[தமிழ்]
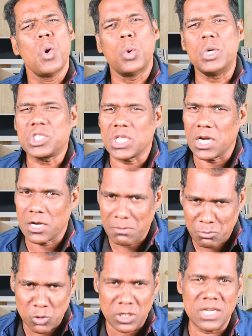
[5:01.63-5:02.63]
ஒரு
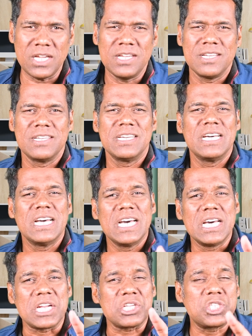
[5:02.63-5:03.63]
சிலரிடம் உண்டு
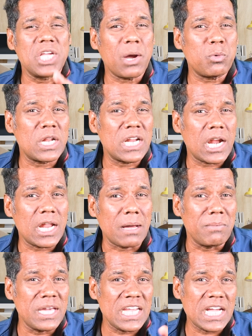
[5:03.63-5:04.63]
ரஷ்யாவுடனான
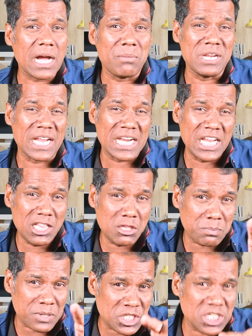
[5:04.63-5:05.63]
அமெரிக்காவின்
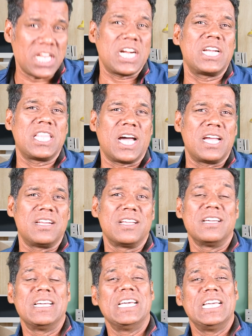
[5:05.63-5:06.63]
அனைத்து பிரச்சனைகள் தான்
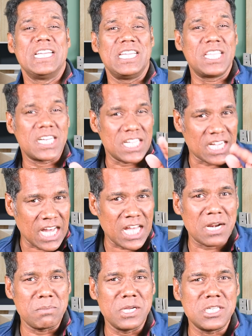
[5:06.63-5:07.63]
இதற்கு
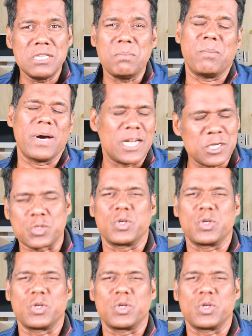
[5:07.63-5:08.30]
காரணம் என்று பலர்